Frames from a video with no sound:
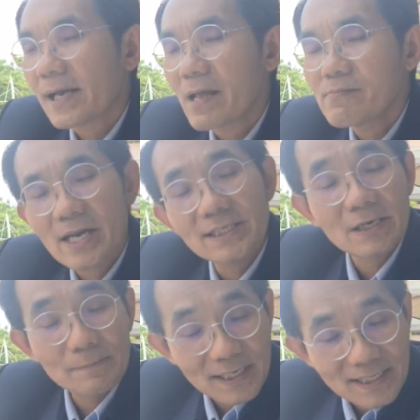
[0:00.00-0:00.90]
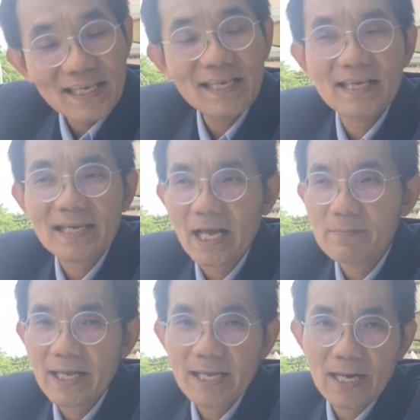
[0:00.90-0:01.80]
การเมืองในเชิงพื้นที่ กา
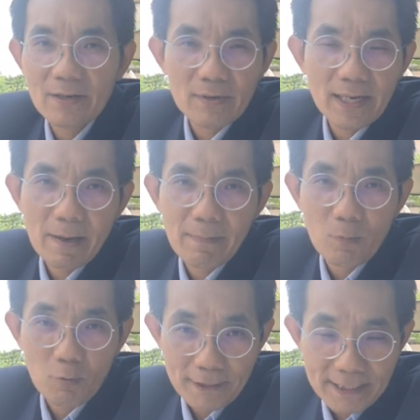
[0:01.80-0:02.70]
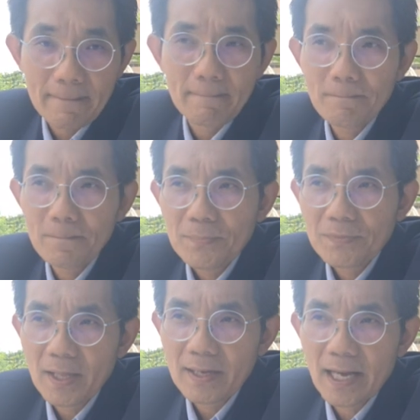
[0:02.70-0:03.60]
รเมืองการดูแลแบบอุปถัมภ์
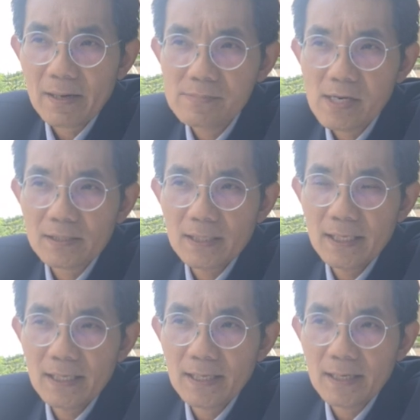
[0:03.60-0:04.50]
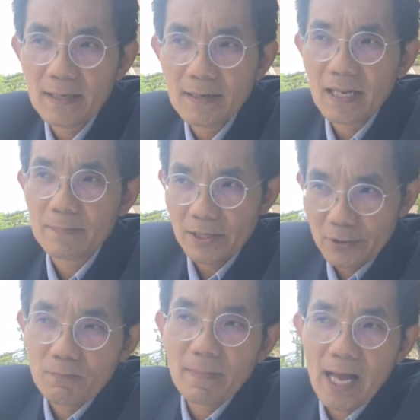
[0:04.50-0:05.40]
แต่การเมืองที่ระดับน
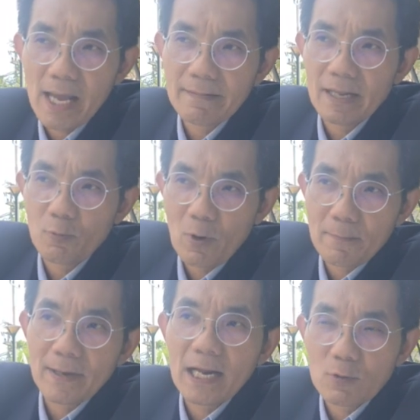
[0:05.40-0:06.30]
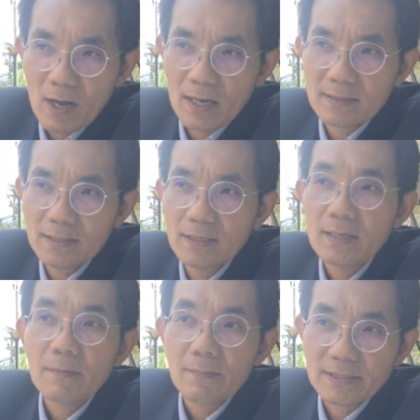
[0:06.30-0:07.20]
โยบายระดับความคาดหวังที่
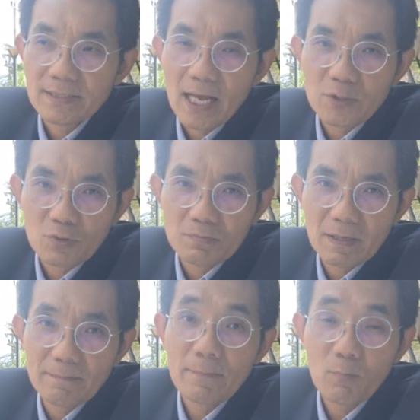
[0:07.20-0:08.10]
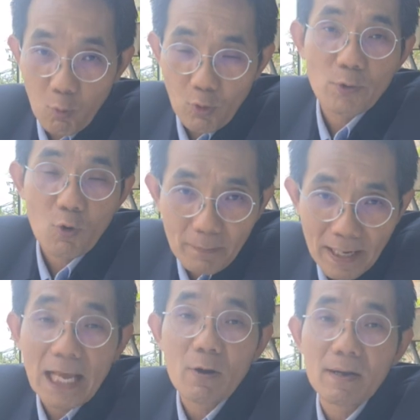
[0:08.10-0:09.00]
ประชาชนมันไปผูกโยง
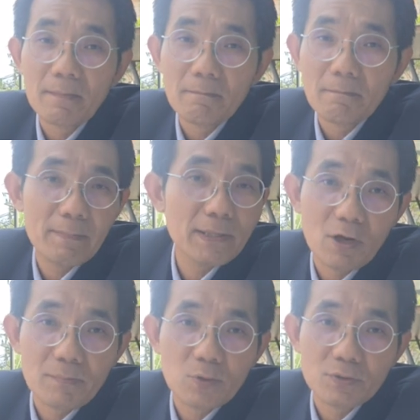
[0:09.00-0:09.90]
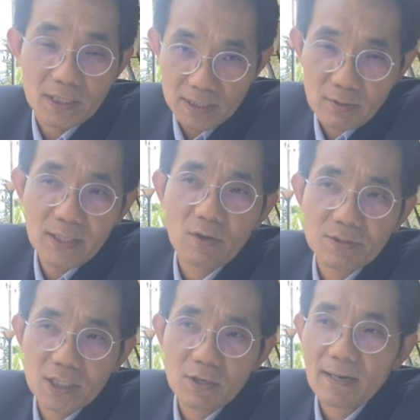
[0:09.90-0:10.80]
ไปแล้วอ่ะมันไม่ตอบโจทย์ แต่เที่ยวนี้
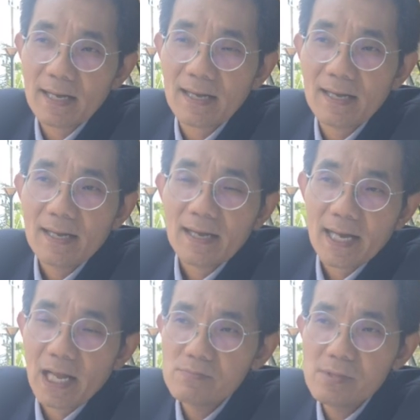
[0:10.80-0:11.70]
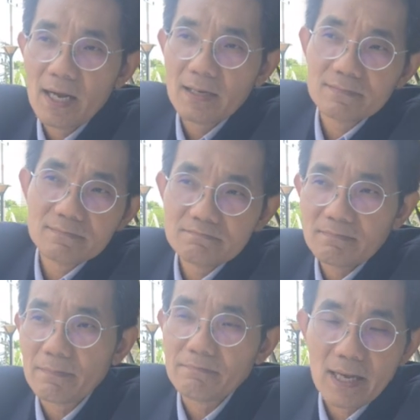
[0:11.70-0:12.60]
เขาเชื่อว่าการเมือง
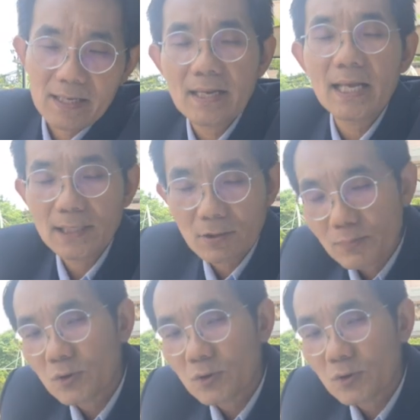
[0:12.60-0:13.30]
แบบใหม่นี้น่าจะตอ